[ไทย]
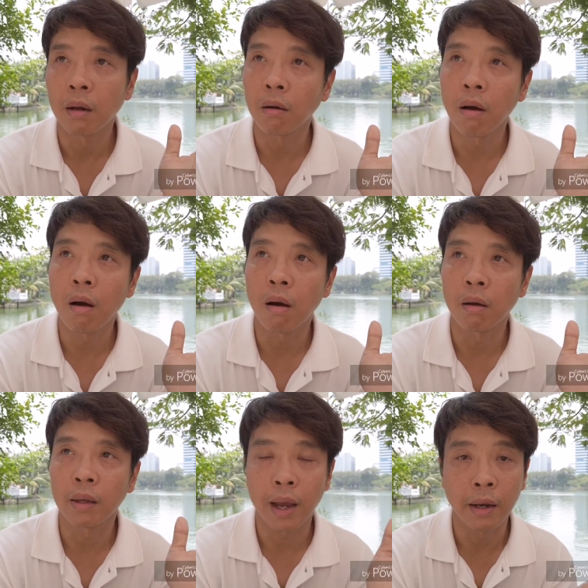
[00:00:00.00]
แล้วก็
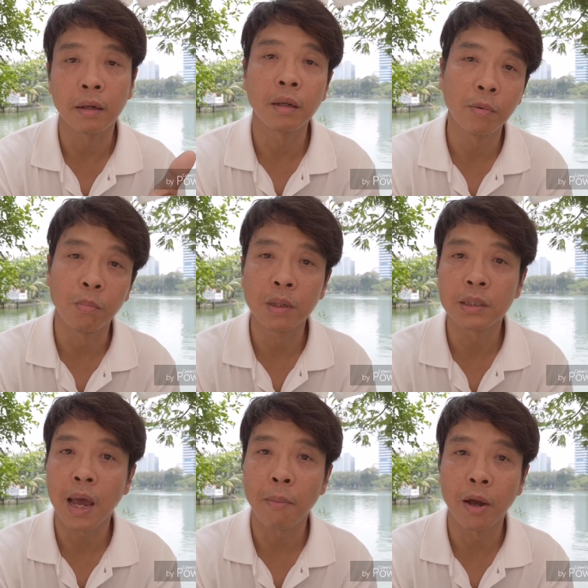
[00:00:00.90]
อีกอันนึงที่ผมเพิ่
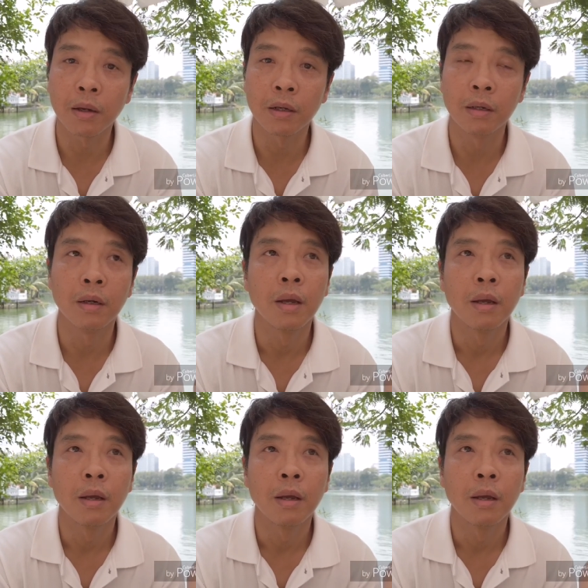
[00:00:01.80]
งแชร์ไปก็คือ